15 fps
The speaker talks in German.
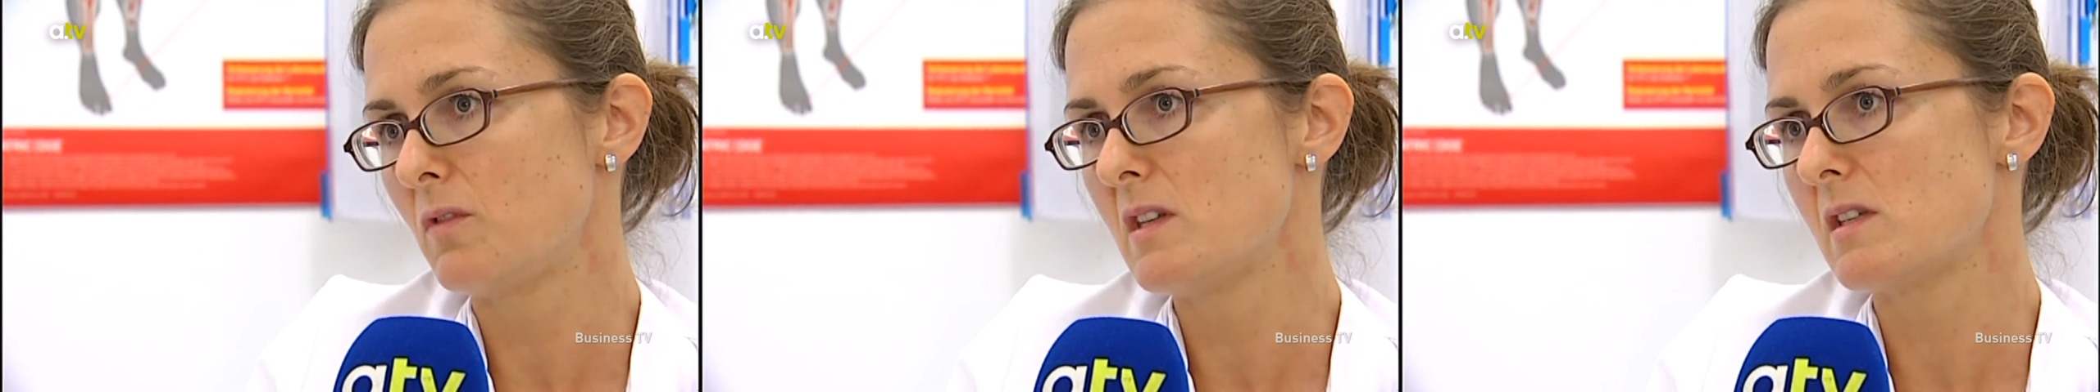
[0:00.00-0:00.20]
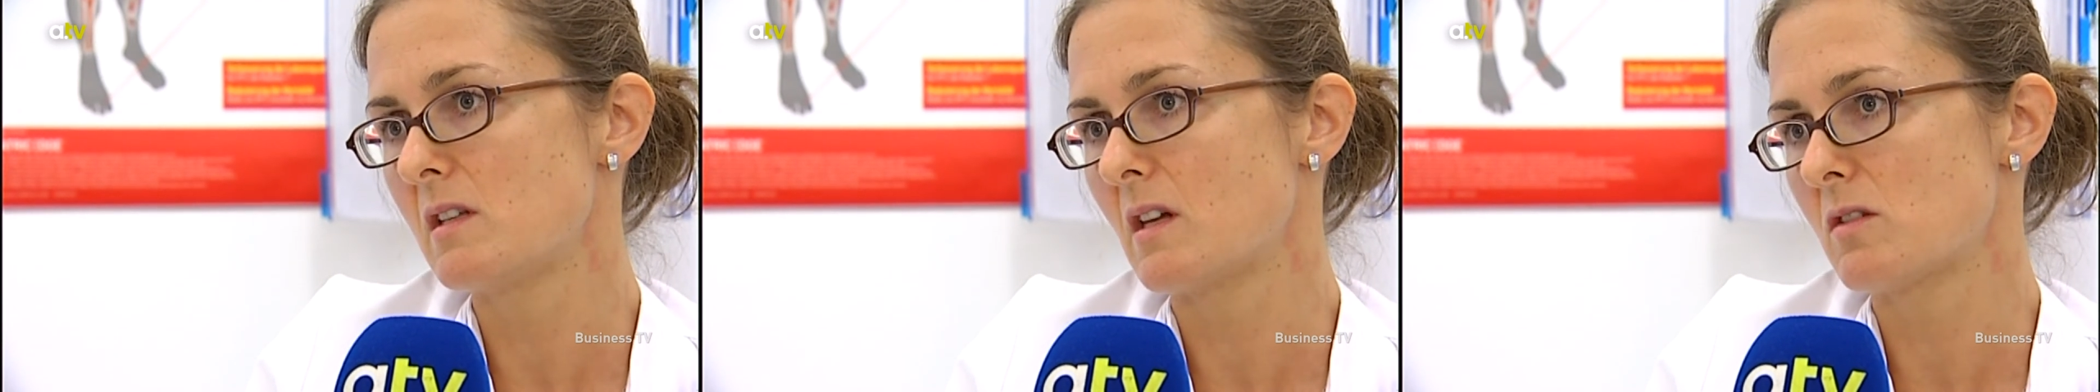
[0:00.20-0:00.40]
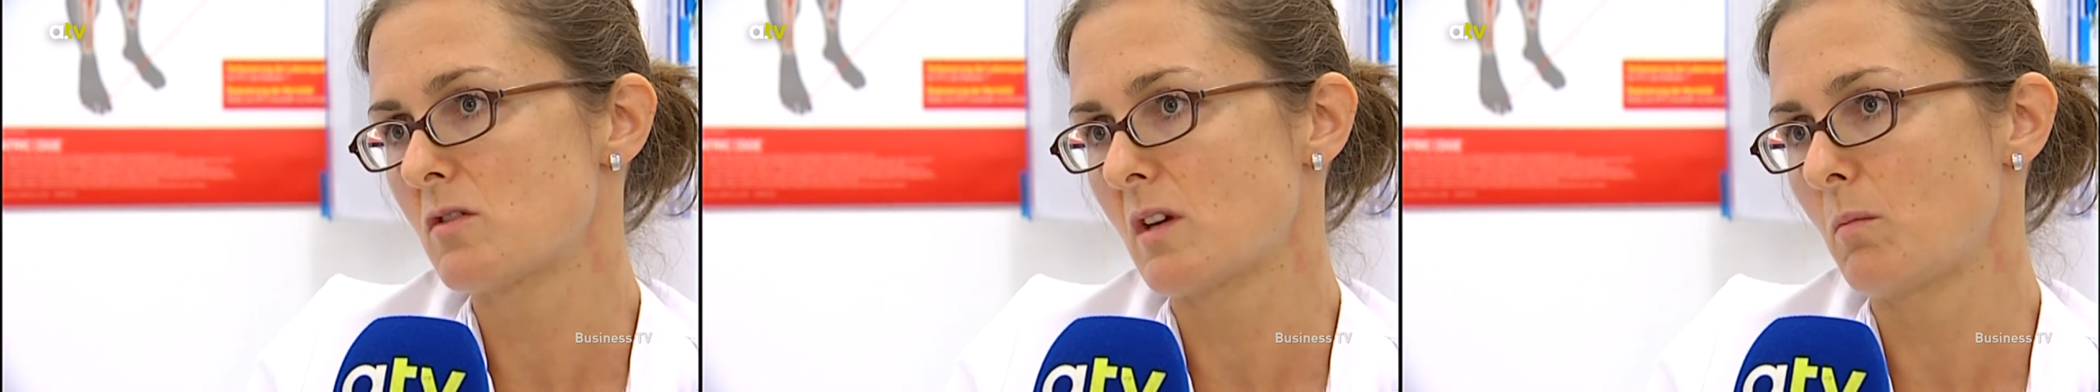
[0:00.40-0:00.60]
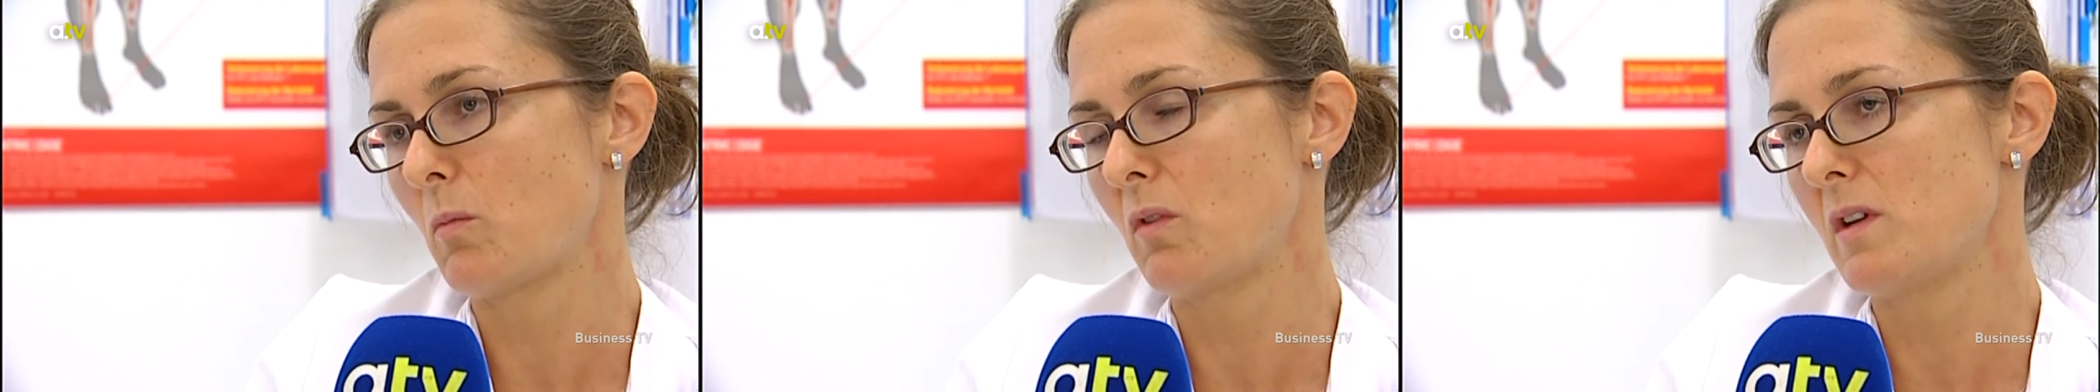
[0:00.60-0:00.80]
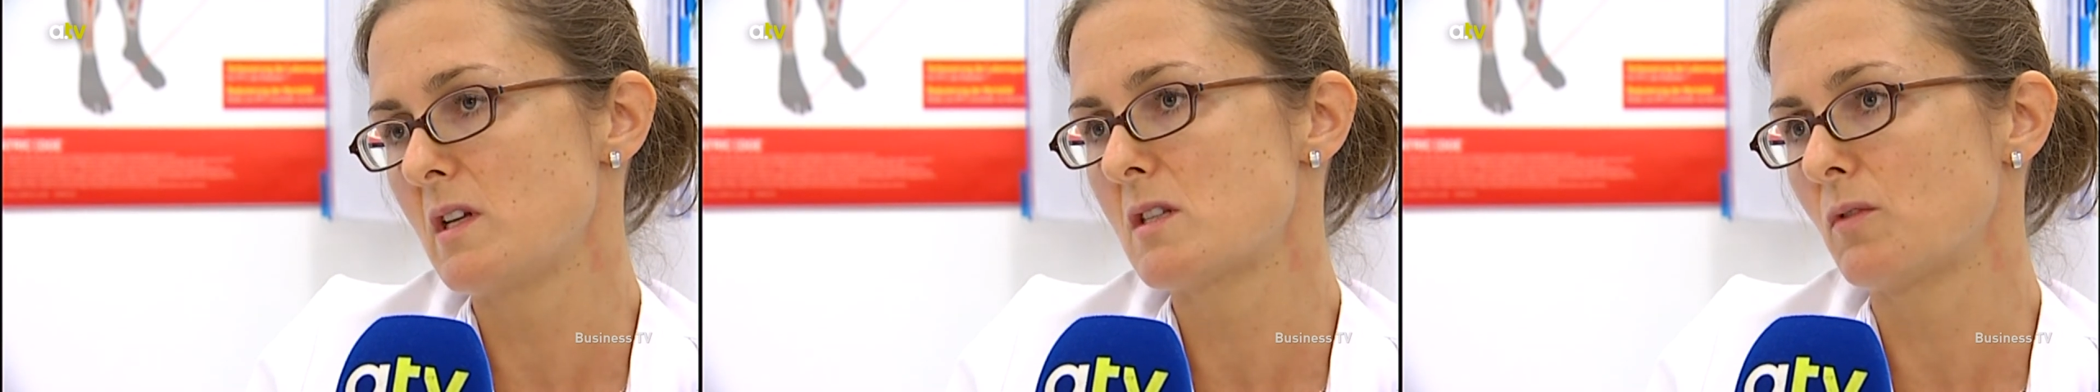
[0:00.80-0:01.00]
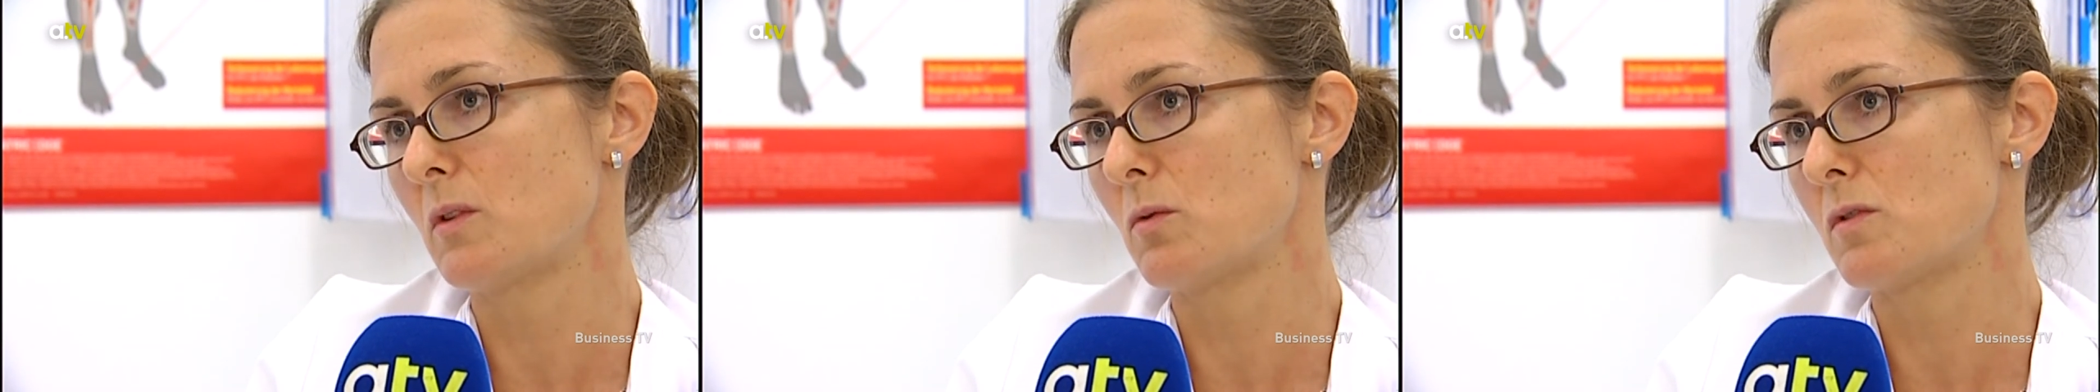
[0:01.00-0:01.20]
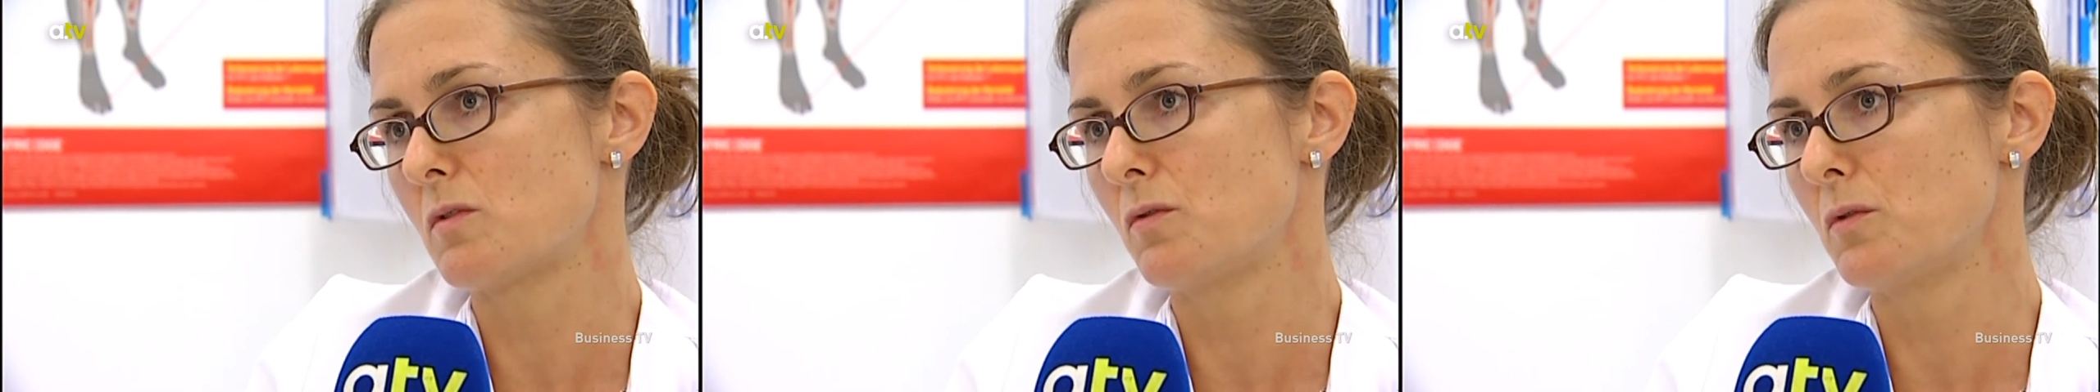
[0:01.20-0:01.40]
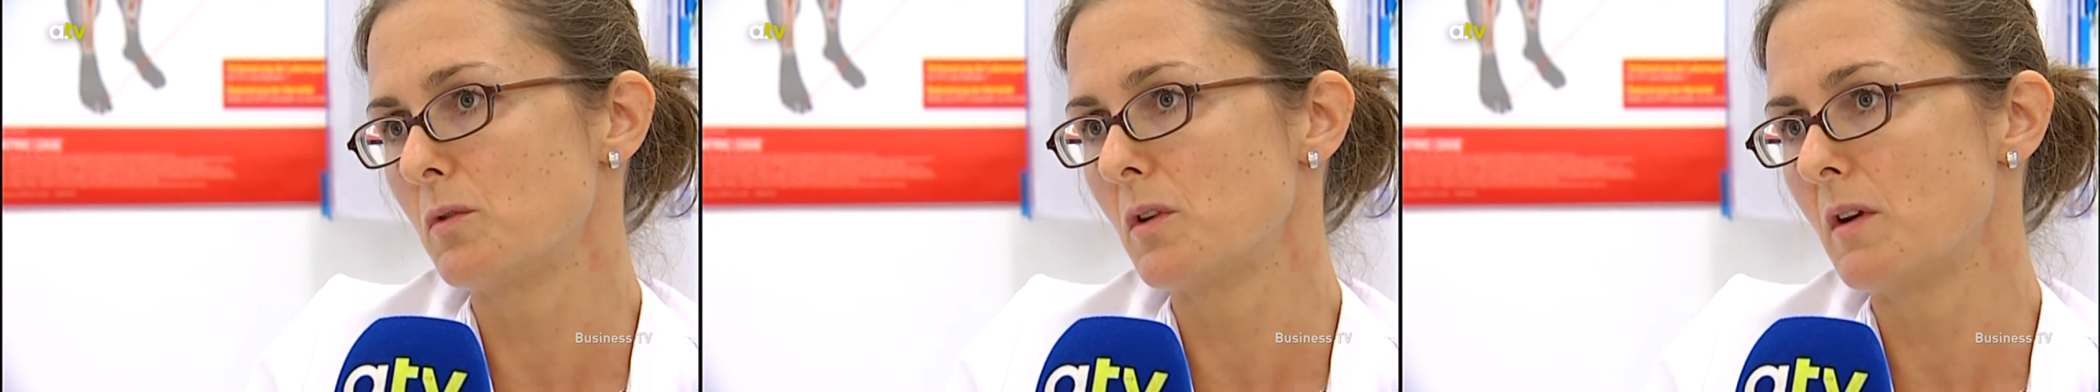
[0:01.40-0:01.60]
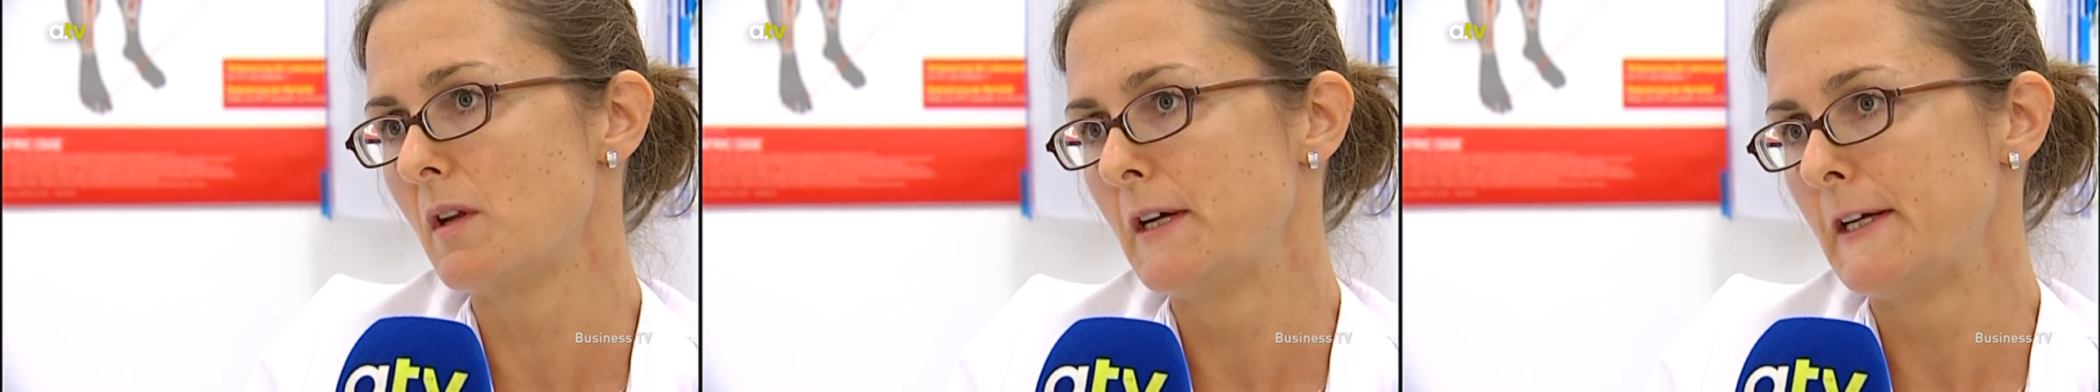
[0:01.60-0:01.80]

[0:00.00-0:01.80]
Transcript: wie sie dann zu einem Gewichtsverlust führen.